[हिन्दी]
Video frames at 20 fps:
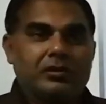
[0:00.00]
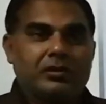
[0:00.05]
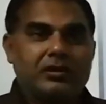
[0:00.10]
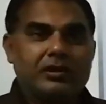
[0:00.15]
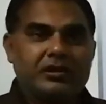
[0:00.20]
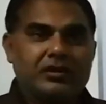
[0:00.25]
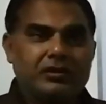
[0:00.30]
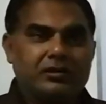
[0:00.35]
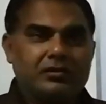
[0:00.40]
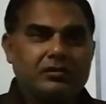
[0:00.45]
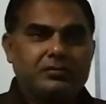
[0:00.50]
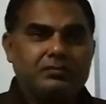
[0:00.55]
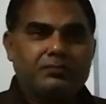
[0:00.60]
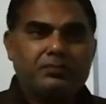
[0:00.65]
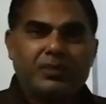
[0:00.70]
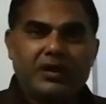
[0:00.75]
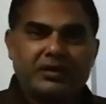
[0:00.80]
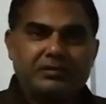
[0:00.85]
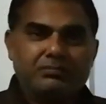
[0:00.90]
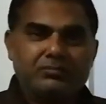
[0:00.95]
लेकिन
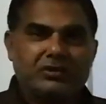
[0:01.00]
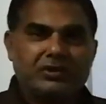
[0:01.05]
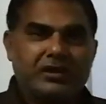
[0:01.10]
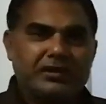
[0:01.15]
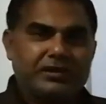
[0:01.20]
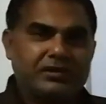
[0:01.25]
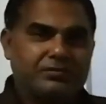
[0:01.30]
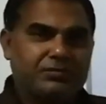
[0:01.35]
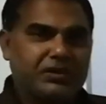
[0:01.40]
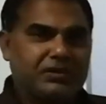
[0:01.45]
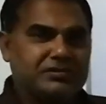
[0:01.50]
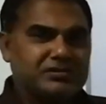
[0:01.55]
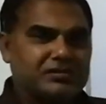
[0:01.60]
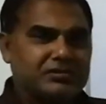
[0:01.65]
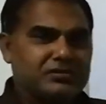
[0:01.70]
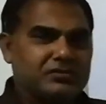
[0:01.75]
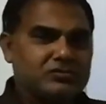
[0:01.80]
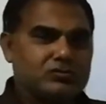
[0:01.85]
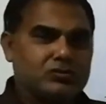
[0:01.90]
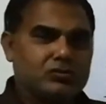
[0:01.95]
बाद में आयरन
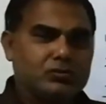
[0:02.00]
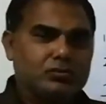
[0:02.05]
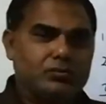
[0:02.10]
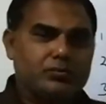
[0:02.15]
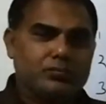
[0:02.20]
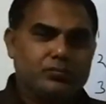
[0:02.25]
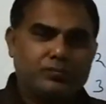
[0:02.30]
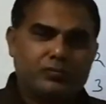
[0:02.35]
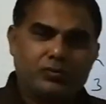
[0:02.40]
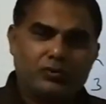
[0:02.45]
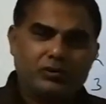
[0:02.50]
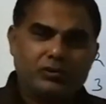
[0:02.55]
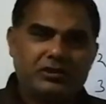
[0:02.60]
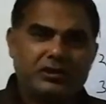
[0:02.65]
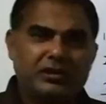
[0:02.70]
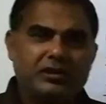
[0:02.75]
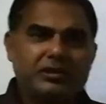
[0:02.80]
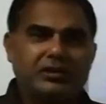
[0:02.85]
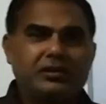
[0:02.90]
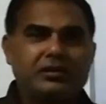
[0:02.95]
मास्टर इसको
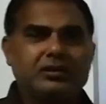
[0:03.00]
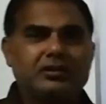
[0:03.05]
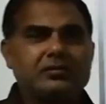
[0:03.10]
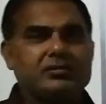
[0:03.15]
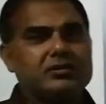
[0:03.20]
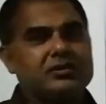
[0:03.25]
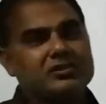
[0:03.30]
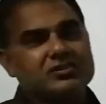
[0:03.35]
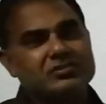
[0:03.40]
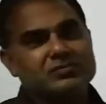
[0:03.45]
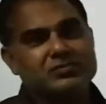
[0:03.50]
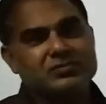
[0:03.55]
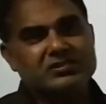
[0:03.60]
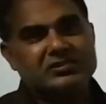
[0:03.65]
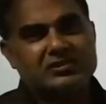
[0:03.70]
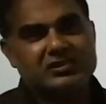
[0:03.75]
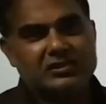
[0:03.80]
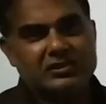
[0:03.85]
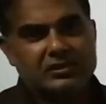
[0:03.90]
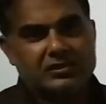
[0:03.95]
बोलते हैं क्रिसमस
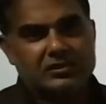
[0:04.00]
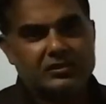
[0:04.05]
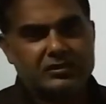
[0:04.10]
की